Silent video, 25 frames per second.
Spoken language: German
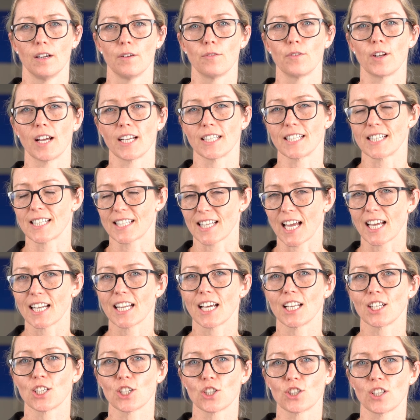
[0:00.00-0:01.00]
Vielleicht ist dann
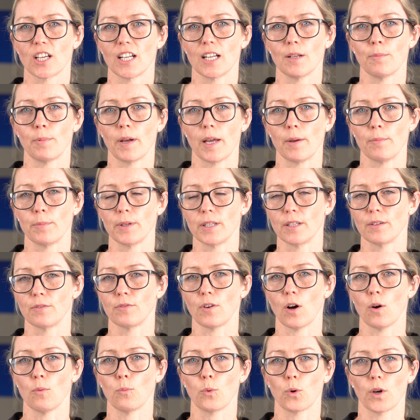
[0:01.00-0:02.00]
eine Stelle bei MPTV
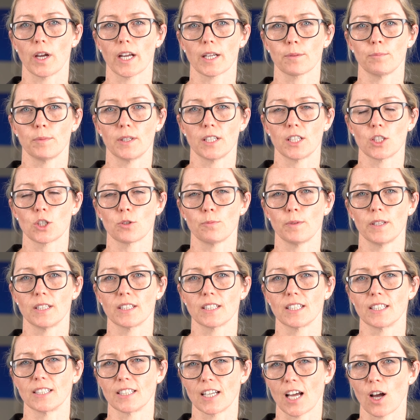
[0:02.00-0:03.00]
und Projektmanagement
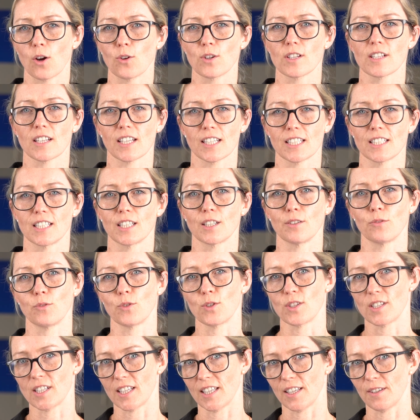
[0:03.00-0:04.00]
genau das Richtige für
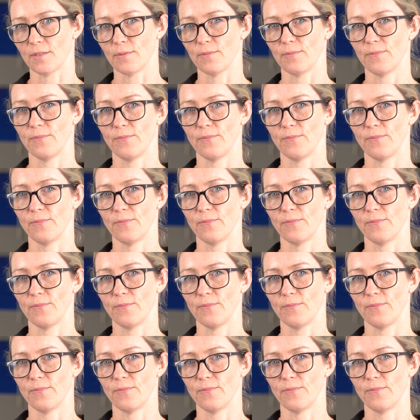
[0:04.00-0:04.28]
Sie.